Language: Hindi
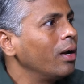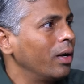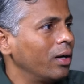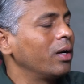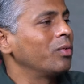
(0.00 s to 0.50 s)

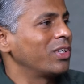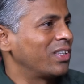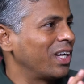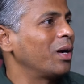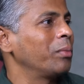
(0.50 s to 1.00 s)
नग्न
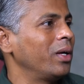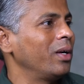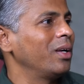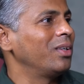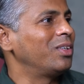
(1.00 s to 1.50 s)
अवस्था में
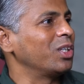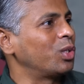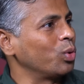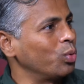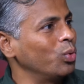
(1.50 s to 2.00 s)
नग्न
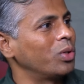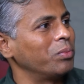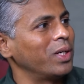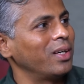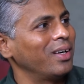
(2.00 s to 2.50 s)
चित्रकूट
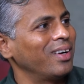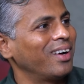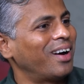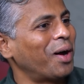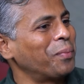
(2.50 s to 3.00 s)
में
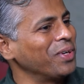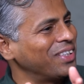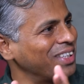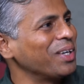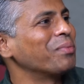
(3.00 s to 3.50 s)
आपने
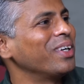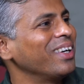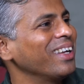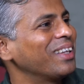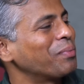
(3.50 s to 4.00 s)
छह
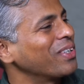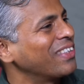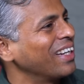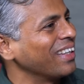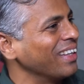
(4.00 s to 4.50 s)
महीने तपस्या